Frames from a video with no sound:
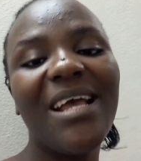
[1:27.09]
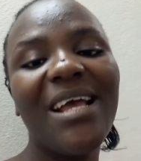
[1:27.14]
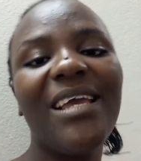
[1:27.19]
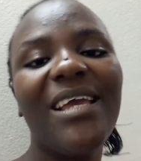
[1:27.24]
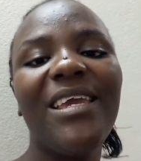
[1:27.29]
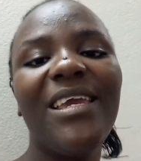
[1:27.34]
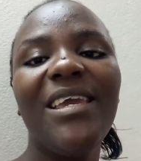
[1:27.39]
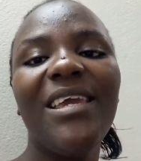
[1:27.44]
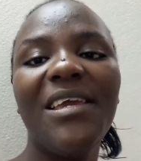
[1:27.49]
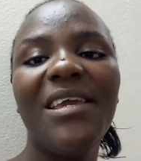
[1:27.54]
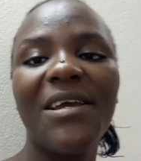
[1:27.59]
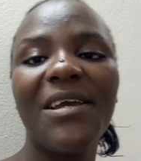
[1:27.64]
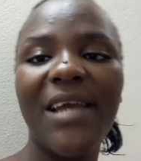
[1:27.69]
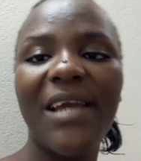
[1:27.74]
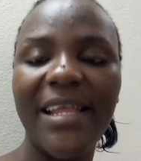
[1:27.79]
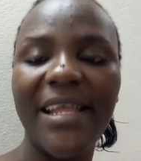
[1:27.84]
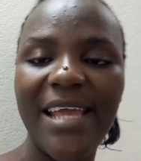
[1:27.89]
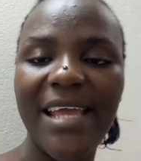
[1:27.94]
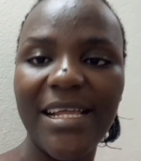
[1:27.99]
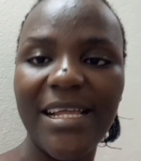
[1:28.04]
e
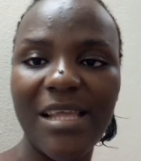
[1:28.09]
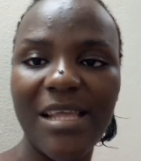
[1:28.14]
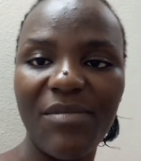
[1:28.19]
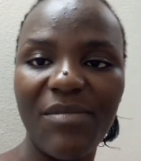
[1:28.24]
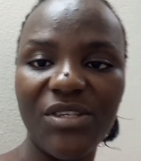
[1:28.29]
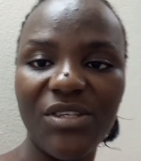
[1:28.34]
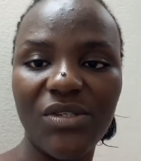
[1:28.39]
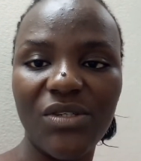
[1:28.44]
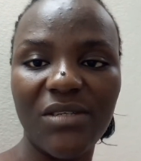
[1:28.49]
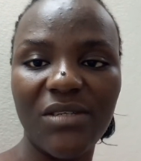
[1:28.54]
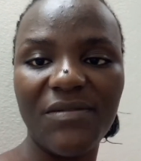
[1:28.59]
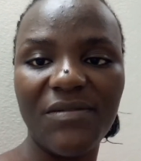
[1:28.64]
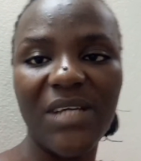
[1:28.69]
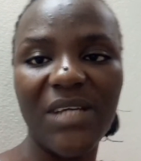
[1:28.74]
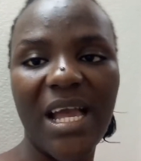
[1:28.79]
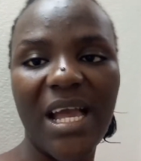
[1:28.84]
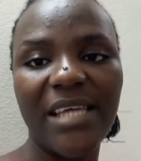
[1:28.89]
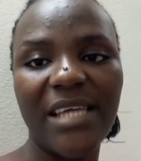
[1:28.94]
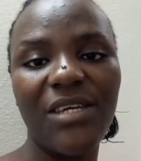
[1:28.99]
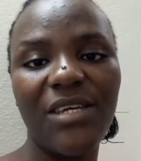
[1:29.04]
queria também
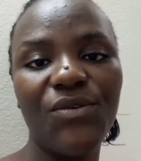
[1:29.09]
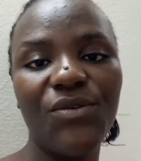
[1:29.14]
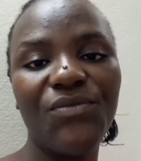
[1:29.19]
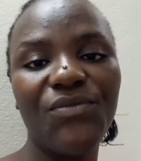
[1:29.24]
justificar que o